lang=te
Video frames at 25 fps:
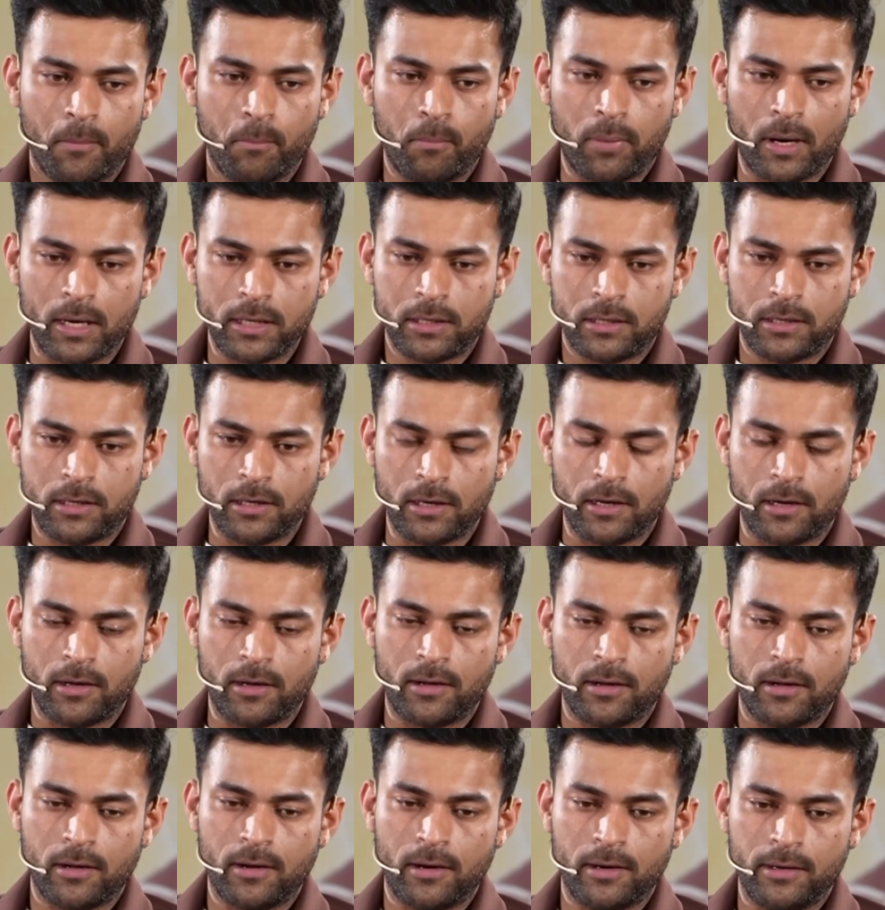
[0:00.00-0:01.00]
బట్
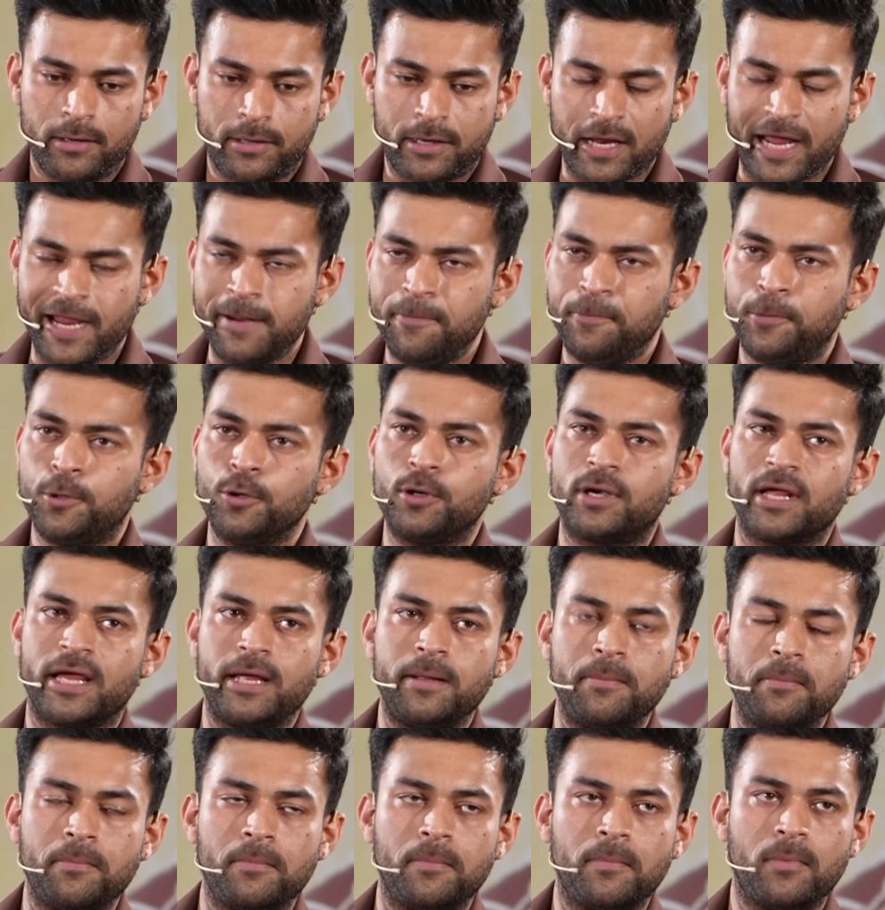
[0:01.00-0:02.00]
టైం టు
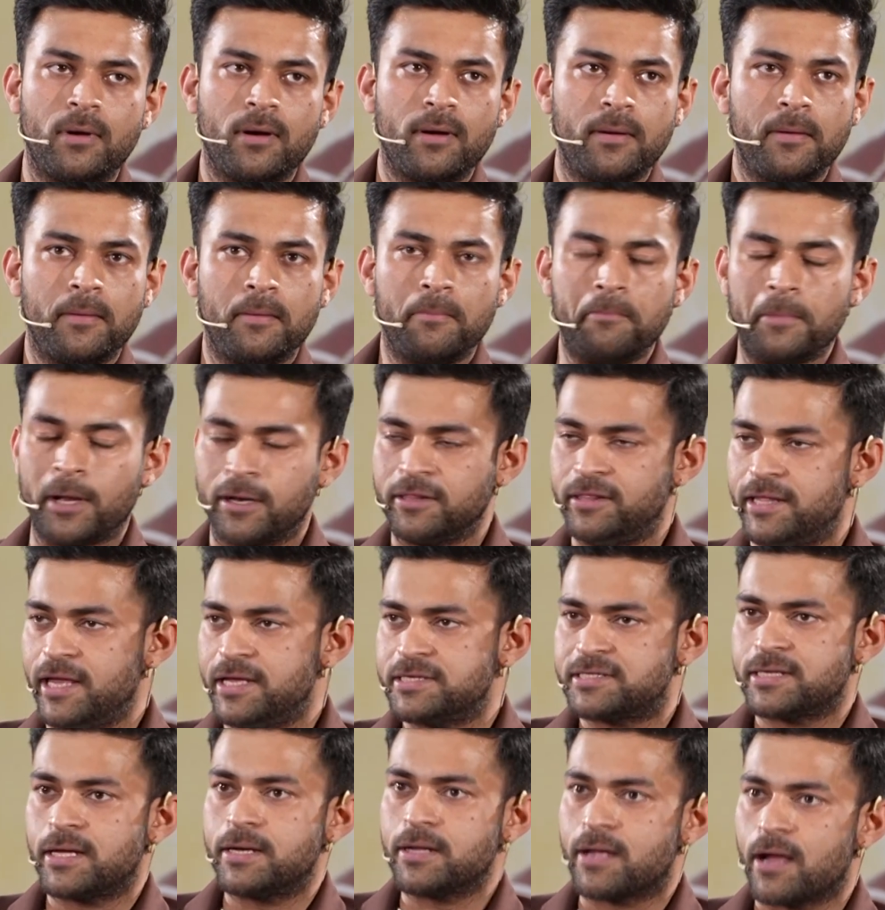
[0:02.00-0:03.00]
టైం మన
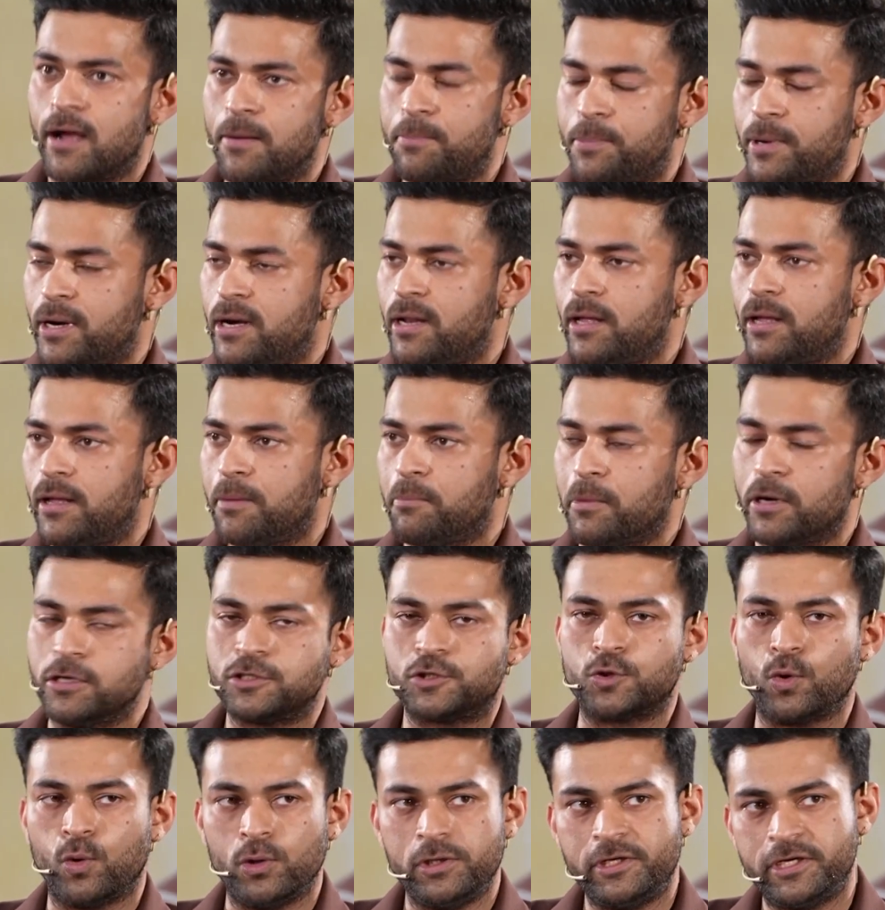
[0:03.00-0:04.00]
దేశాన్ని కాపాడే మన
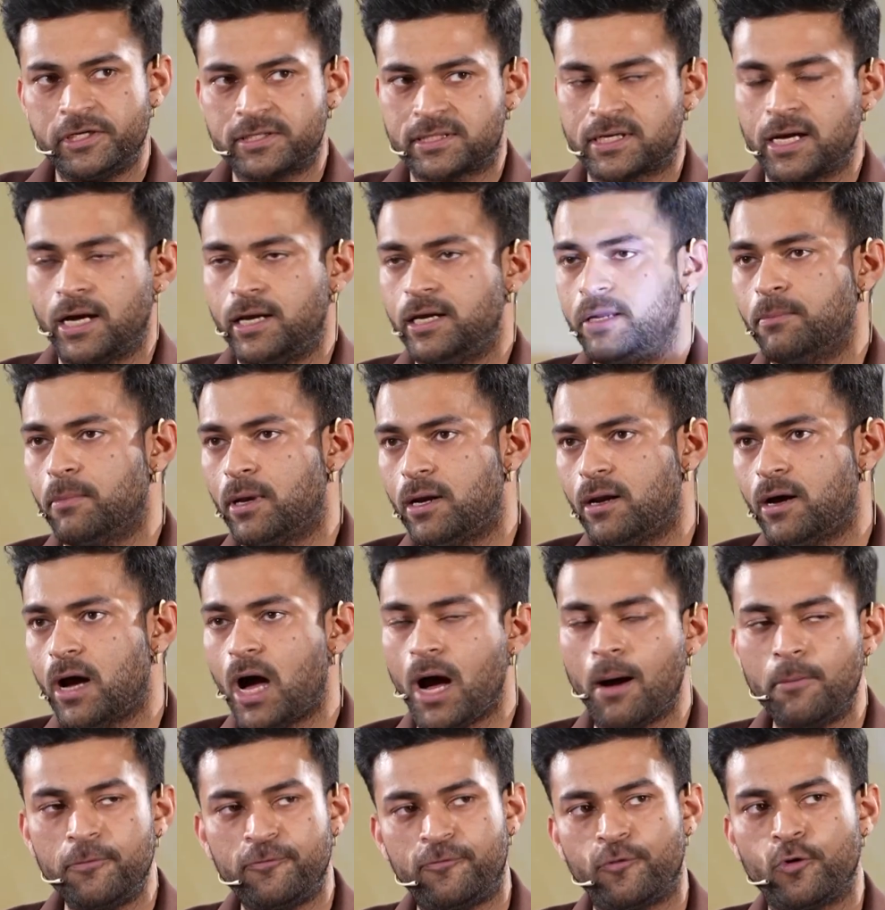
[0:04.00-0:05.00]
సోల్జర్స్ కానీ మన ఆర్మ్డ్